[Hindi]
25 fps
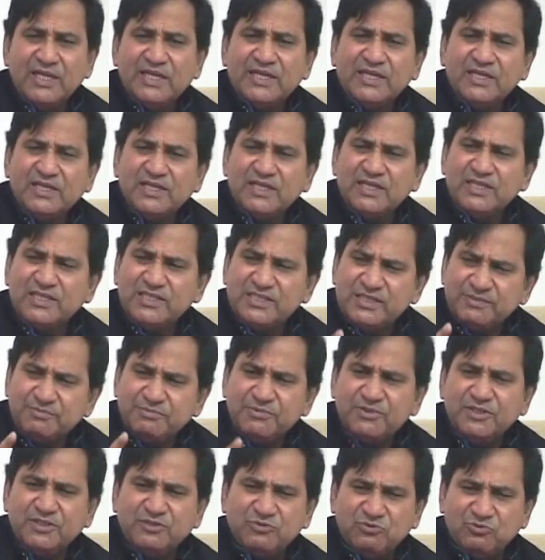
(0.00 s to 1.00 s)
लेकिन
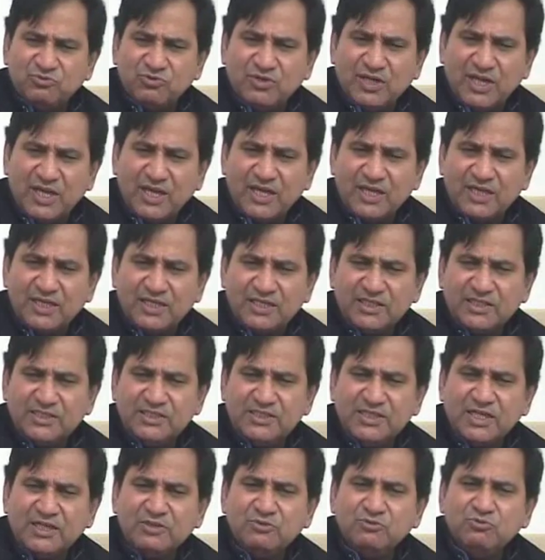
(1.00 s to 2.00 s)
इजिप्ट की तुलना
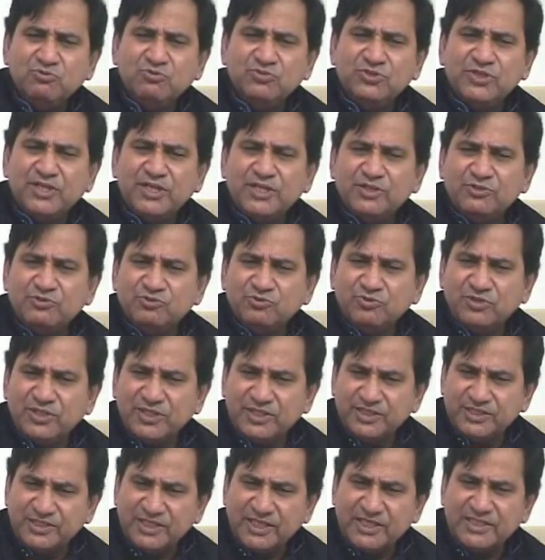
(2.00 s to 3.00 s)
या दूसरे जो
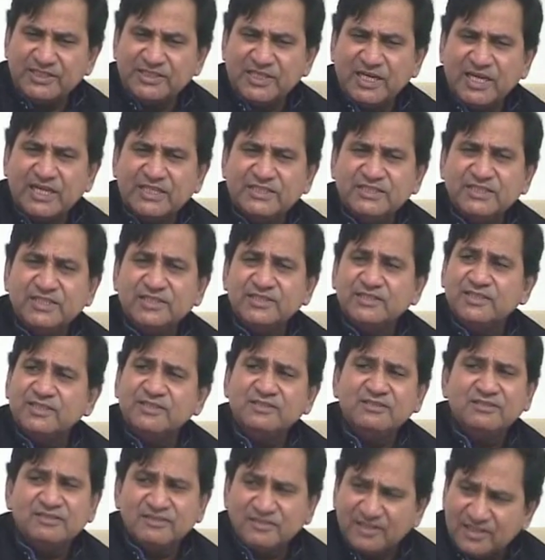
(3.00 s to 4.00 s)
देश हैं जहां
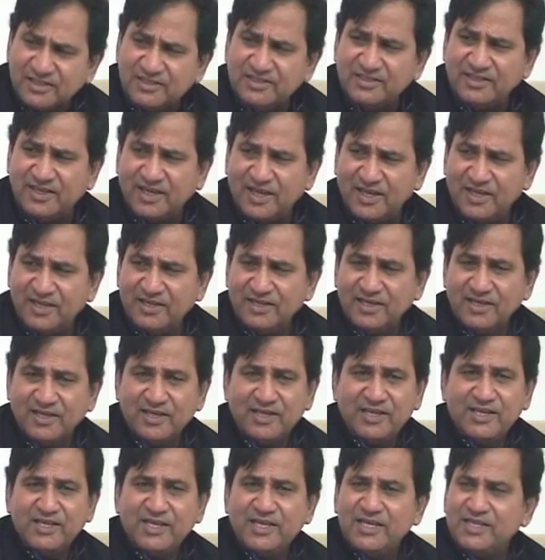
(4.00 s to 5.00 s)
जनतंत्र नहीं
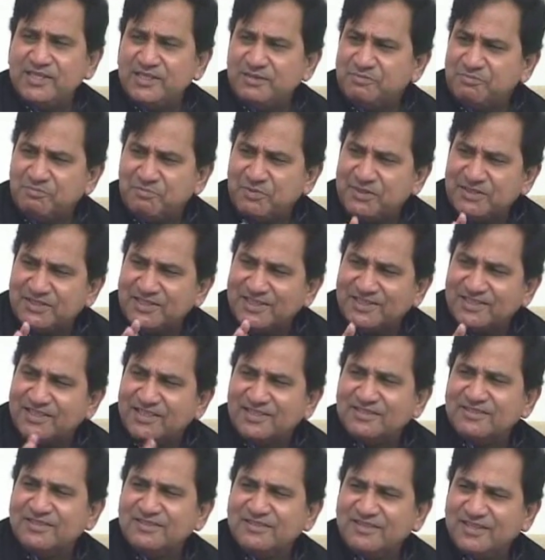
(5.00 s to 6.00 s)
है इजिप्ट में
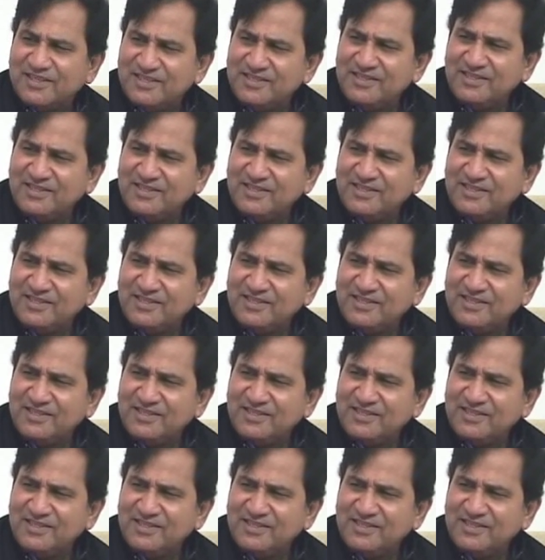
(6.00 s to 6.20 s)
जनतंत्र